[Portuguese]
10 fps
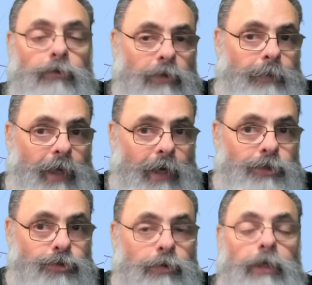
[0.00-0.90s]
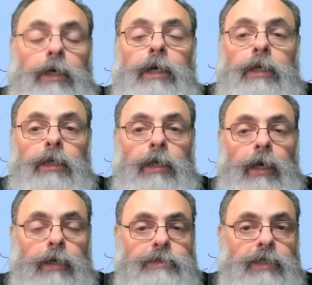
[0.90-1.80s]
Eu também acho que
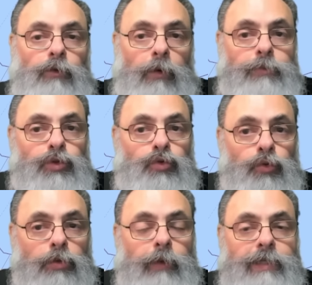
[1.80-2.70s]
é, seria um absurdo